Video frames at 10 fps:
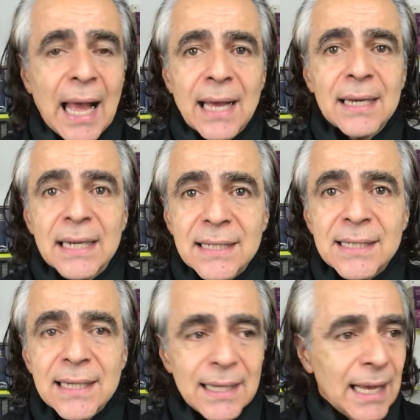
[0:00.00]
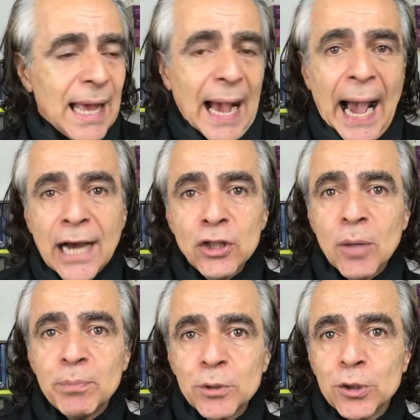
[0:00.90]
crisi
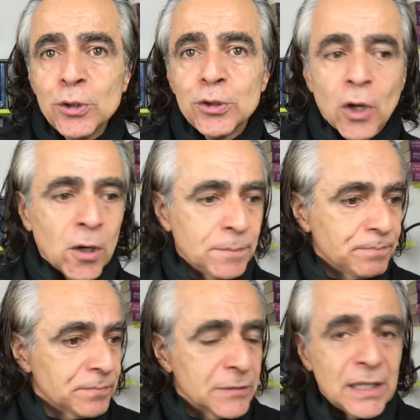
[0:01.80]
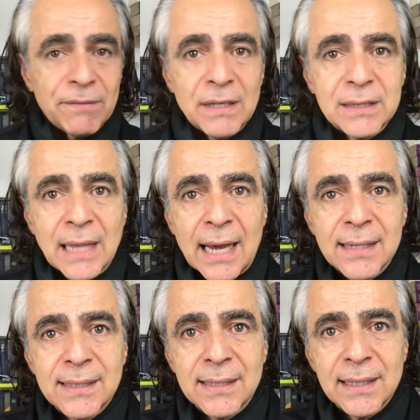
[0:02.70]
hanno potuto
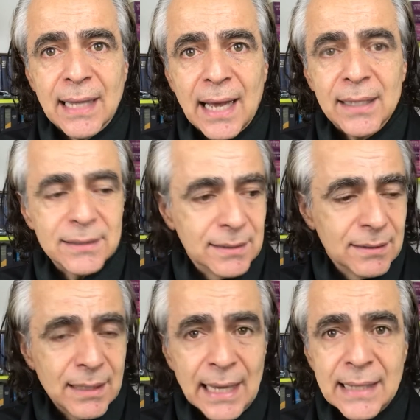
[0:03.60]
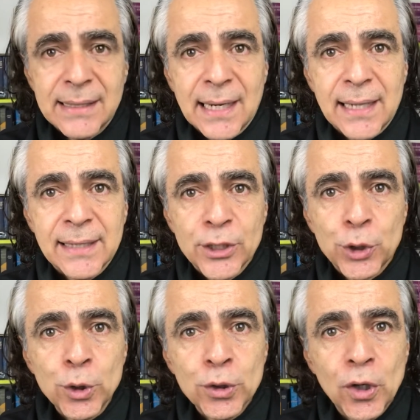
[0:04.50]
diventarsi da essere
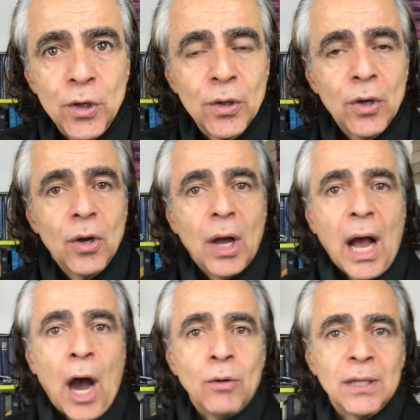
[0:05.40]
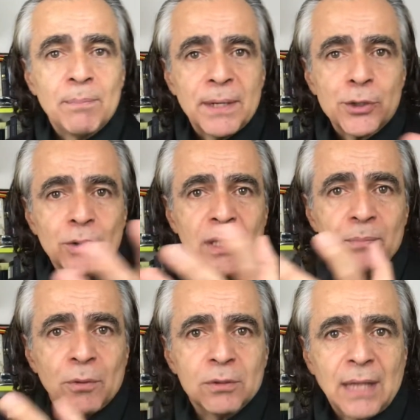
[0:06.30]
nessuno a una persona
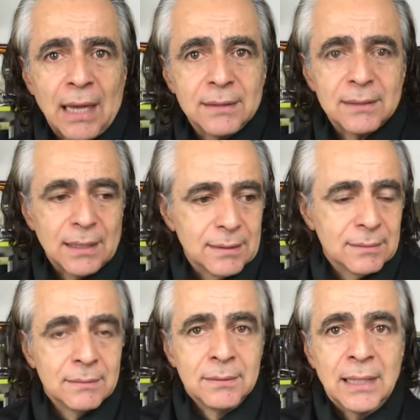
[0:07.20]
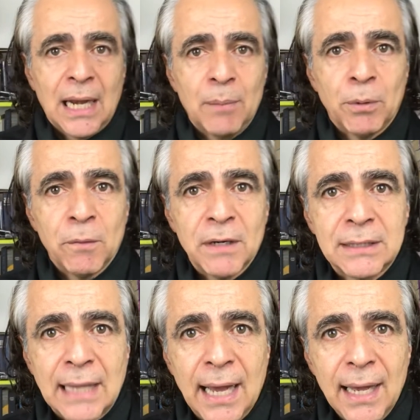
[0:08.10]
importante, della
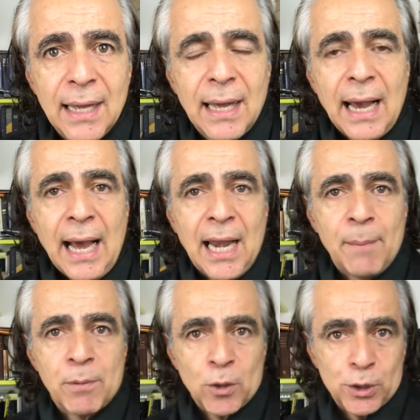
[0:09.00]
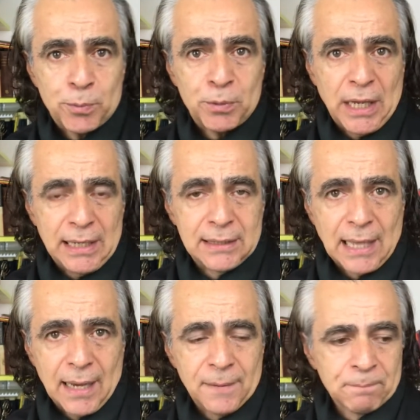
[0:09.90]
povertà alla
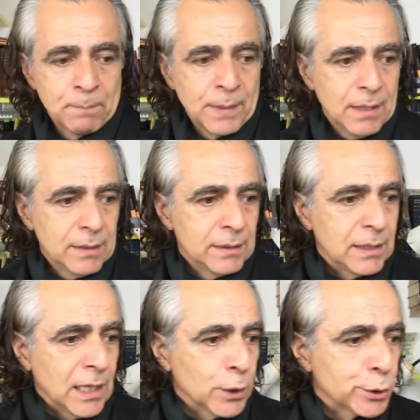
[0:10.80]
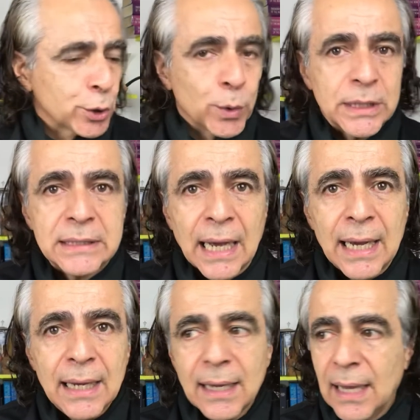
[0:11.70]
prosperità,
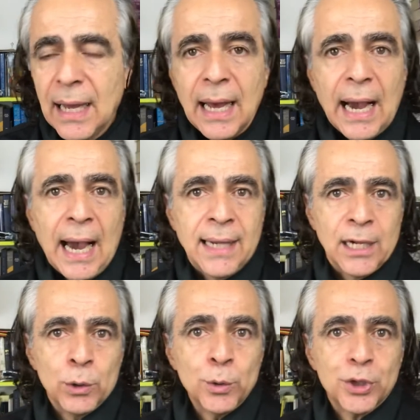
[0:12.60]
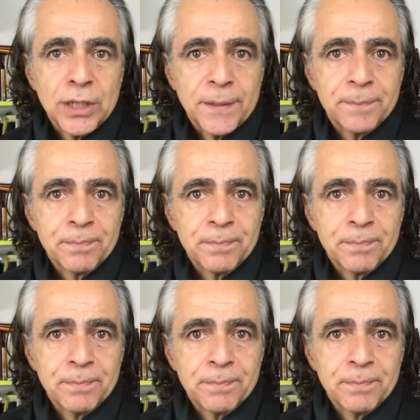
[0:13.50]
dell'oscurità alla luce,